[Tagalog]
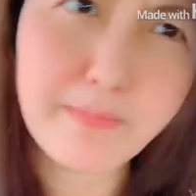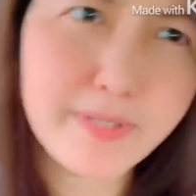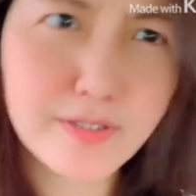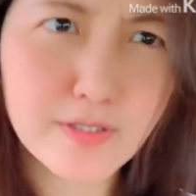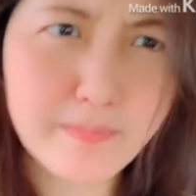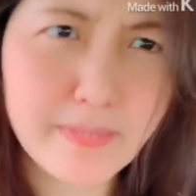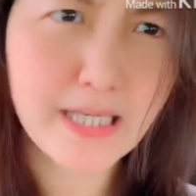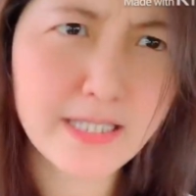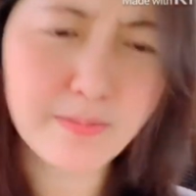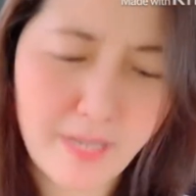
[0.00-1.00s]
good me
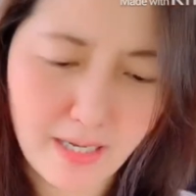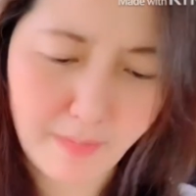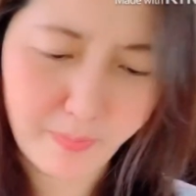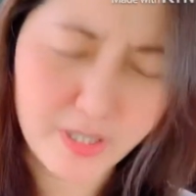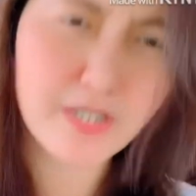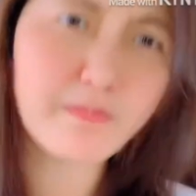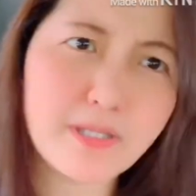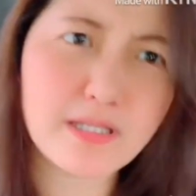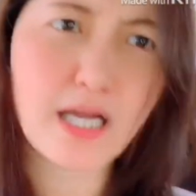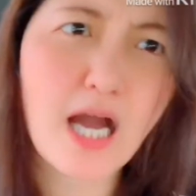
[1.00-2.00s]
guys, baka puyag yung
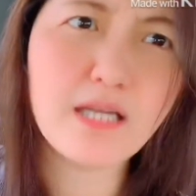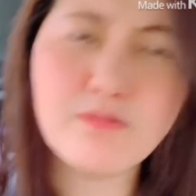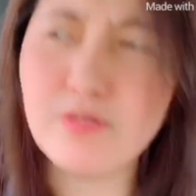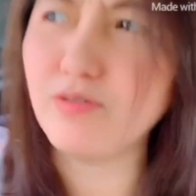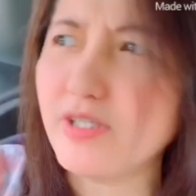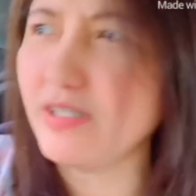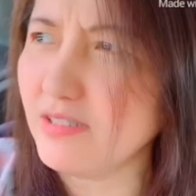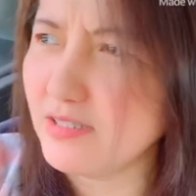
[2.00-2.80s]
magtagalog eh.